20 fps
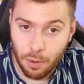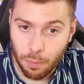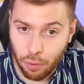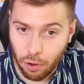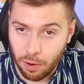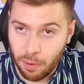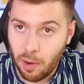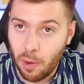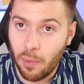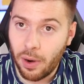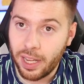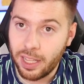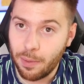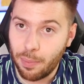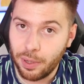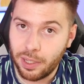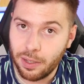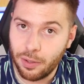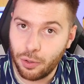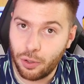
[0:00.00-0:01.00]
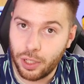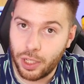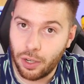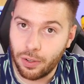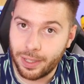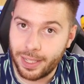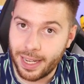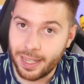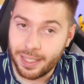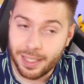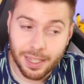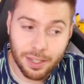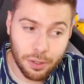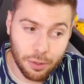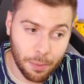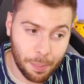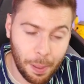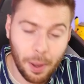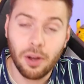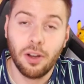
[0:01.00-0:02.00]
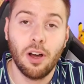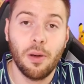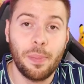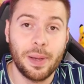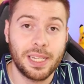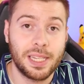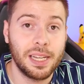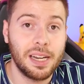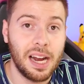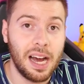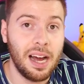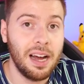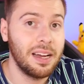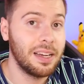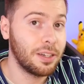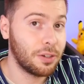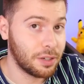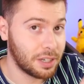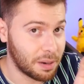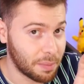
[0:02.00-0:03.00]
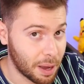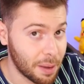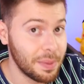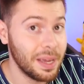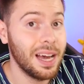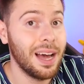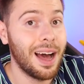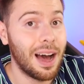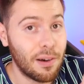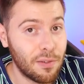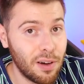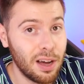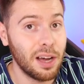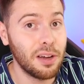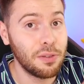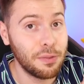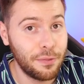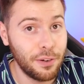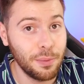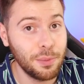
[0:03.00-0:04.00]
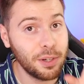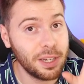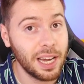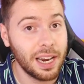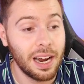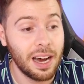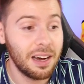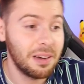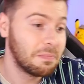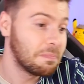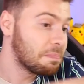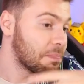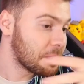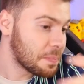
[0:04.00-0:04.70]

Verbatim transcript: Pour le moment, moi il y a des Pokémon que j'ai en tête qui ne sont pas encore passés là et que j'aimerais bien avoir une forme de Galar.